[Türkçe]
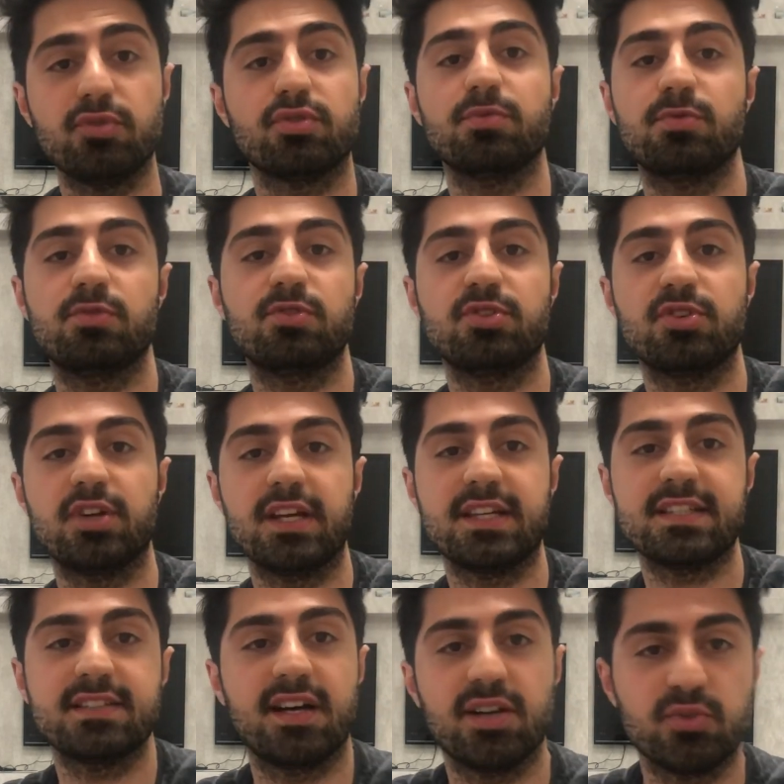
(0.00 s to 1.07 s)
diyor ki bir video ile
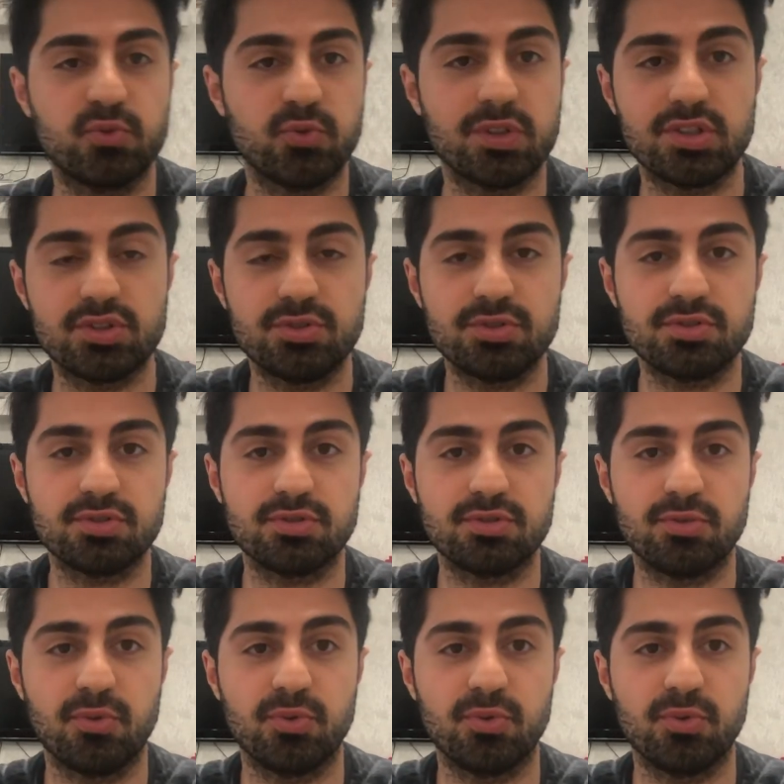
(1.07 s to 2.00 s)
2 saat uğraşıyorsun.